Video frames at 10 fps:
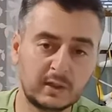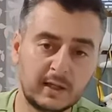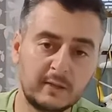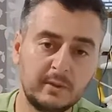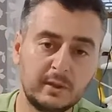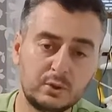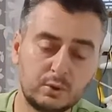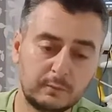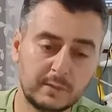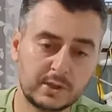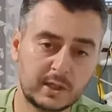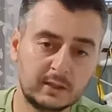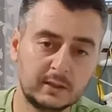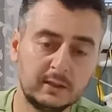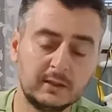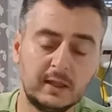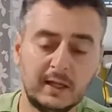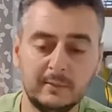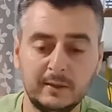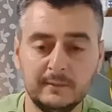kare 1, 2, 3, 4, 5, 6
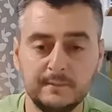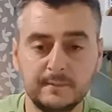ama